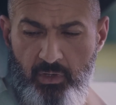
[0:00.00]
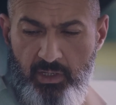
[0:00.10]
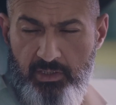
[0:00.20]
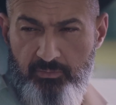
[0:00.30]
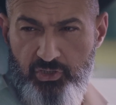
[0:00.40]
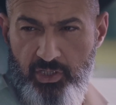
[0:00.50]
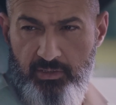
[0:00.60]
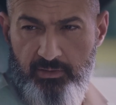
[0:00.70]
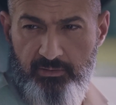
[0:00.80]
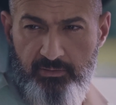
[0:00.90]
وأكيد مش
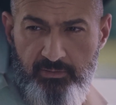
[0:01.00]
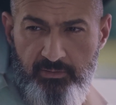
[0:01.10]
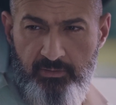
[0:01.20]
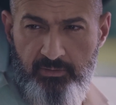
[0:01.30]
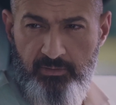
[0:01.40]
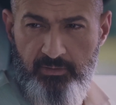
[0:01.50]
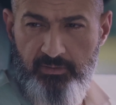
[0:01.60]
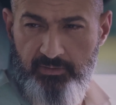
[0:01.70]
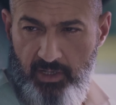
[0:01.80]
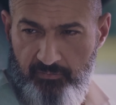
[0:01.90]
أنا
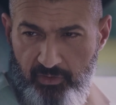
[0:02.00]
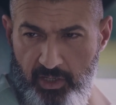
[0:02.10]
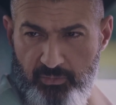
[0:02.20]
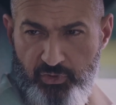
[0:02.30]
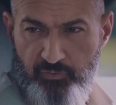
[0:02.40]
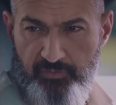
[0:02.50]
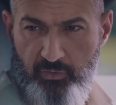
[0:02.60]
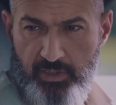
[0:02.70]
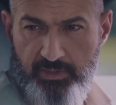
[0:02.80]
أنت عارفة رحيم السوفي